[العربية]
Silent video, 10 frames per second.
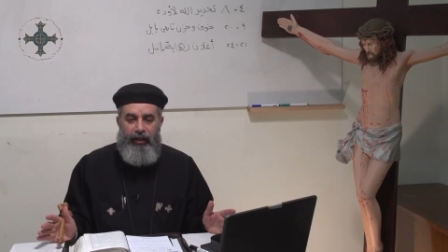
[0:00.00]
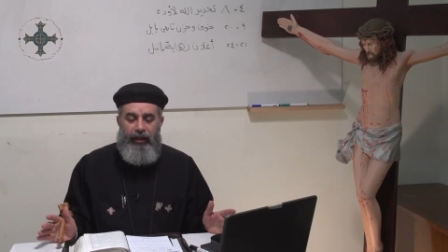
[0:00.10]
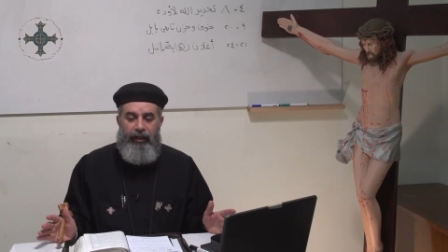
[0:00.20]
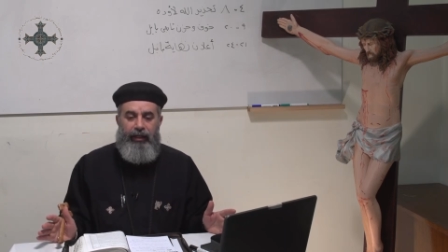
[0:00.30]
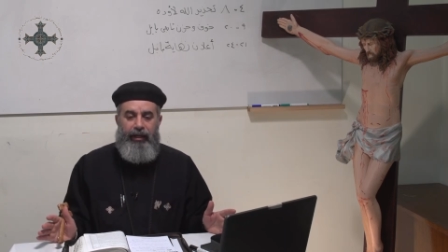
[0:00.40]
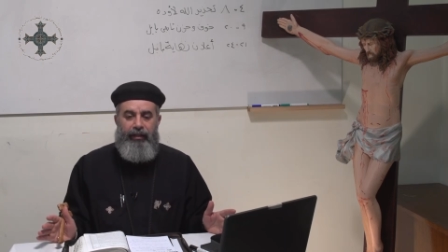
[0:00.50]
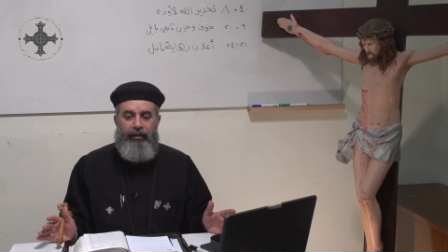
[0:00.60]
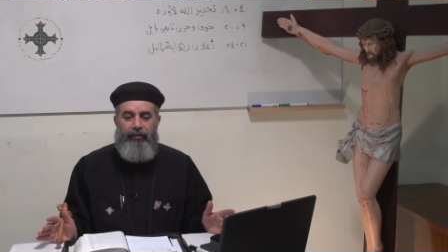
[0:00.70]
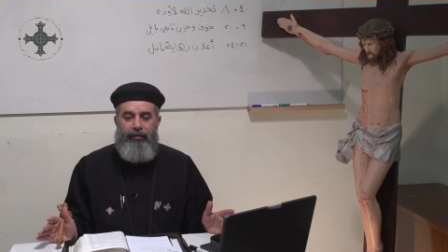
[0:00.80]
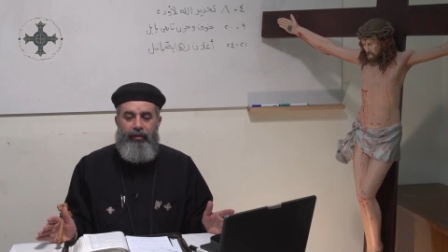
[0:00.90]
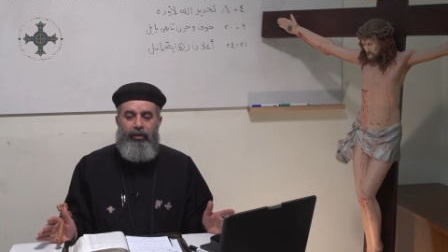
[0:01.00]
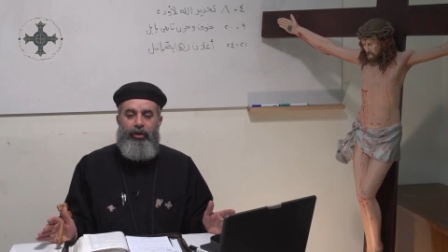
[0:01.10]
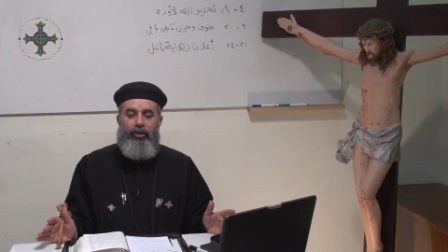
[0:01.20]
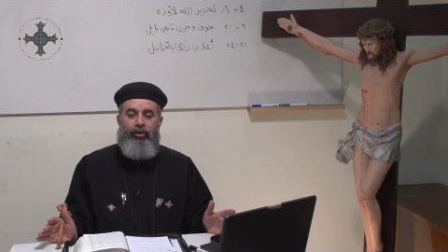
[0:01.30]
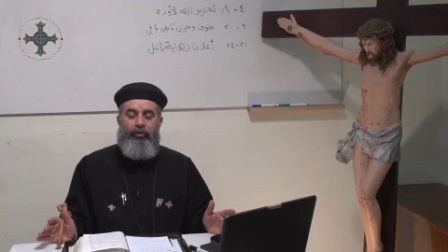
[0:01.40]
اللي كانت
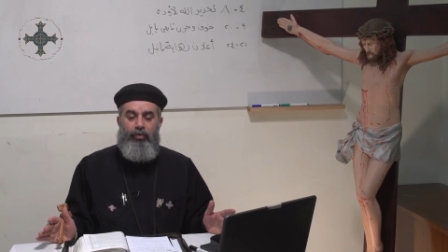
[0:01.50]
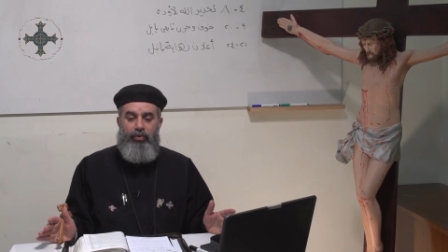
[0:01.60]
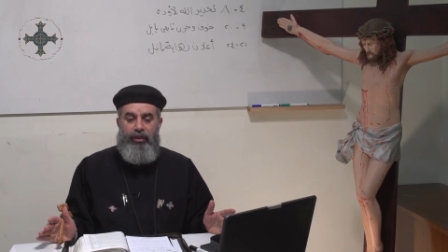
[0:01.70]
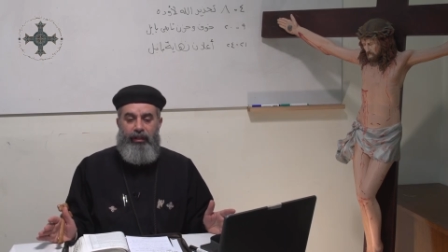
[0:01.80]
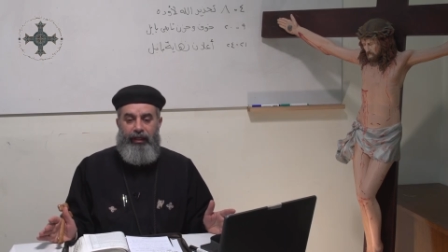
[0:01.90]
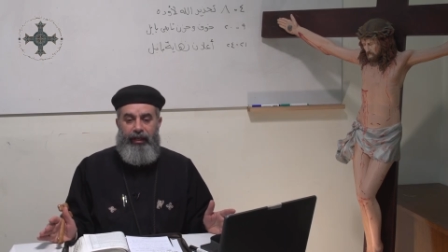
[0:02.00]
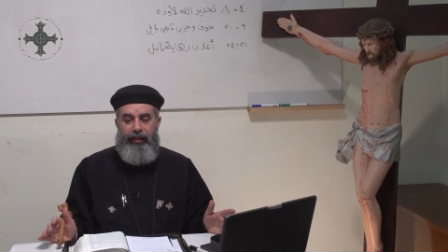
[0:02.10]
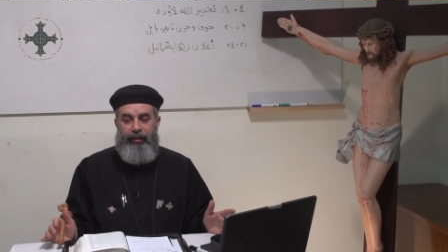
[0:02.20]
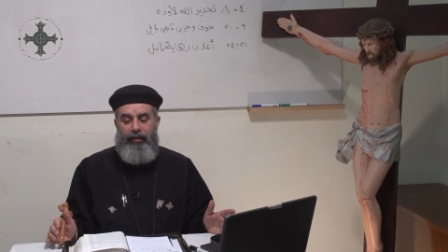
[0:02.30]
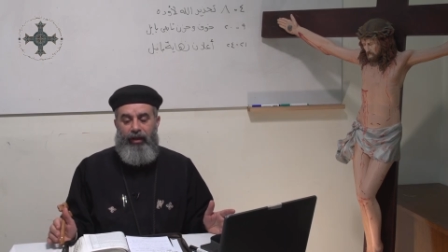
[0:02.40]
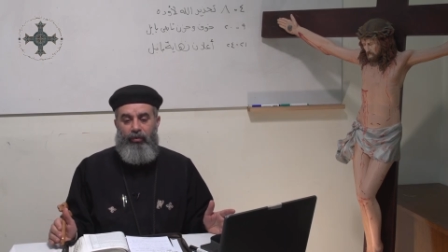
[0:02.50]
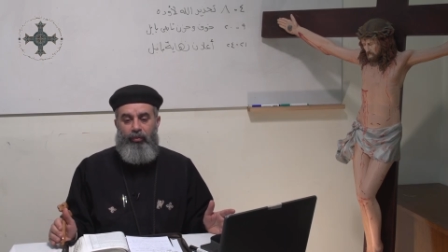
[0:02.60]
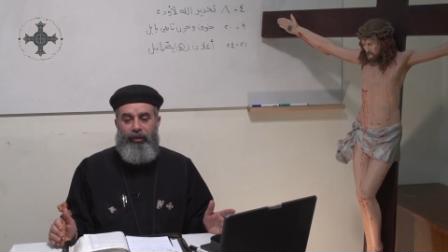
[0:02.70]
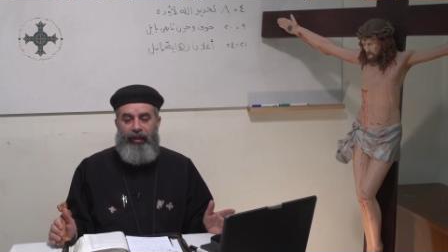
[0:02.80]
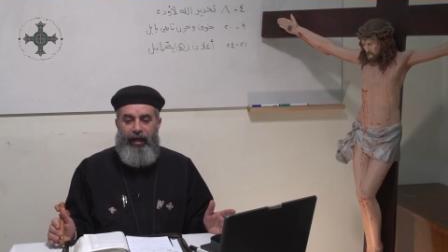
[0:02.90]
النفوس اللي كانت أو
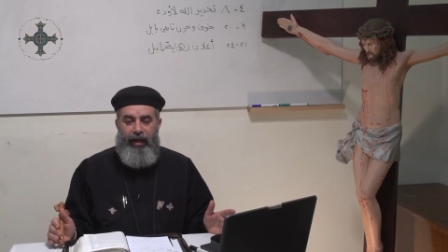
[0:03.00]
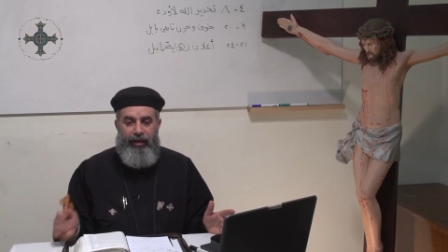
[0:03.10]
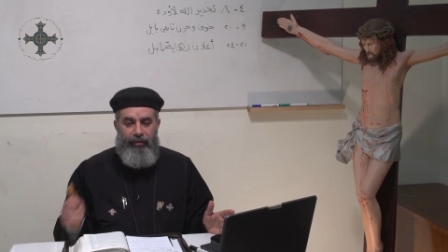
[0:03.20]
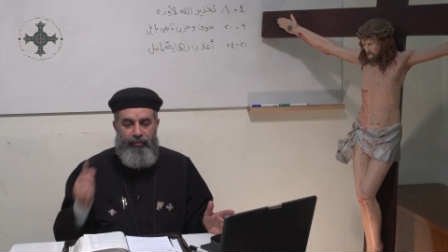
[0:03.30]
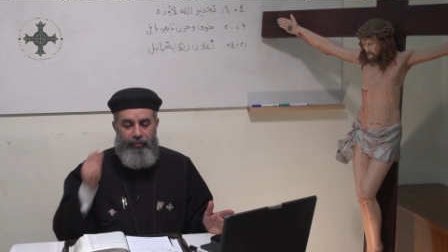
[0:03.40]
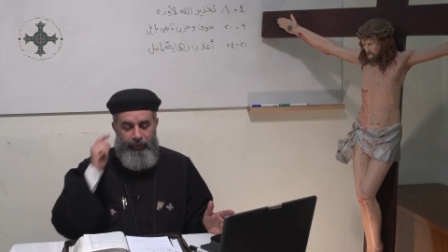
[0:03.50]
بتحارب